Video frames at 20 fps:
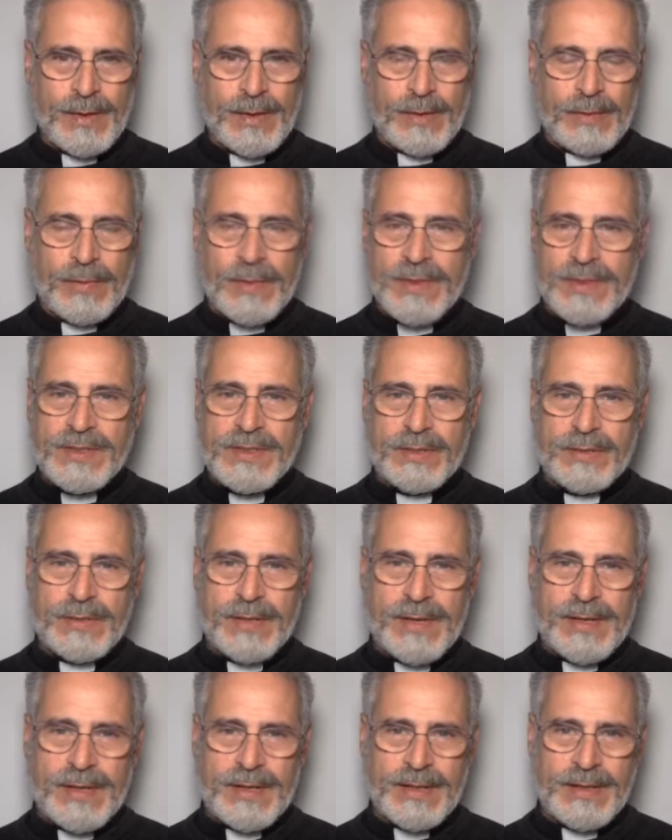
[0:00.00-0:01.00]
Questo
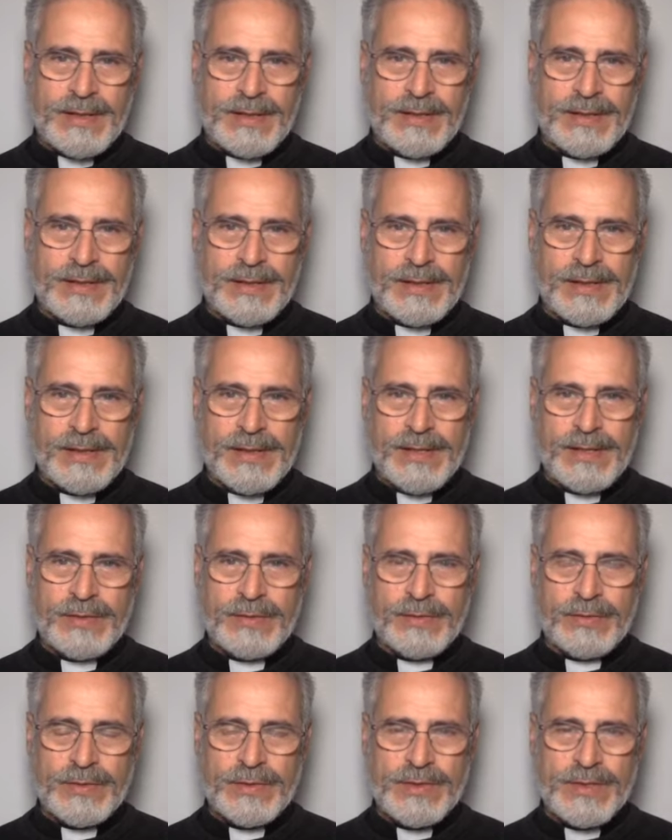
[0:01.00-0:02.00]
è il
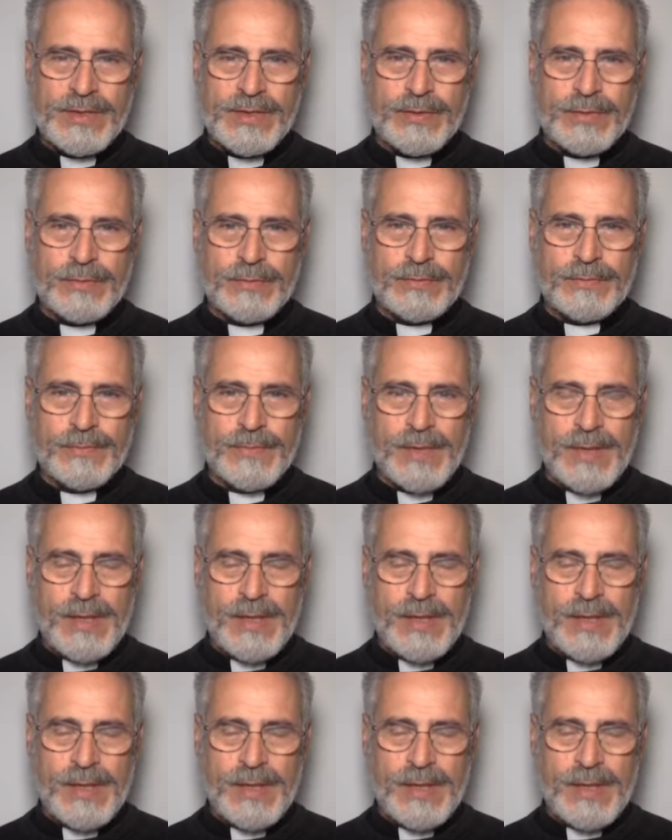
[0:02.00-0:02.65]
detto di Gesù